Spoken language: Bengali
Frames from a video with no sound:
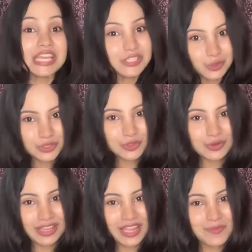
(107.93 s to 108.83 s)

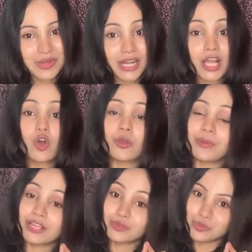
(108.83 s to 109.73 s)
চরিত্রটাকে আপনারা গল্পের
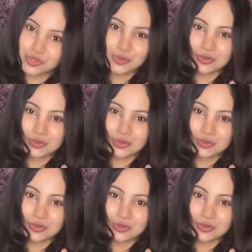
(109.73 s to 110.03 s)
একদম শুরু